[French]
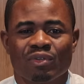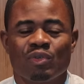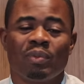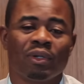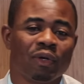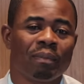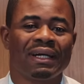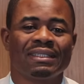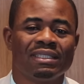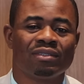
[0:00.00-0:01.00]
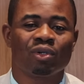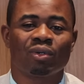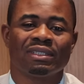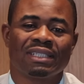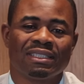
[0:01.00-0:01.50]
tu peux repartir te
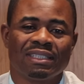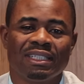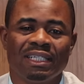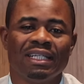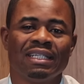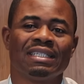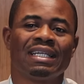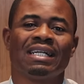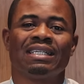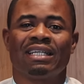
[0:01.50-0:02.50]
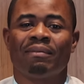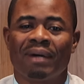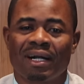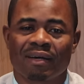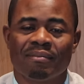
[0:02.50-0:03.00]
contenter de l'héritage de tes
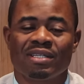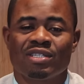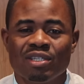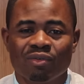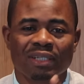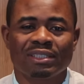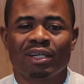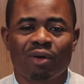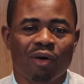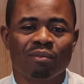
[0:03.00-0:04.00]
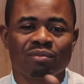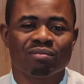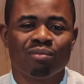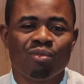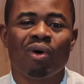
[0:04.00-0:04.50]
parents. Mais si toi, tu es comme
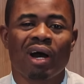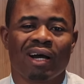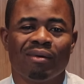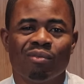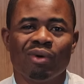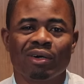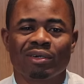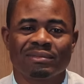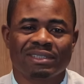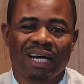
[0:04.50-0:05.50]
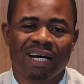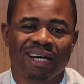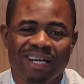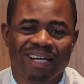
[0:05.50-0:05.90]
moi, moi comme ça,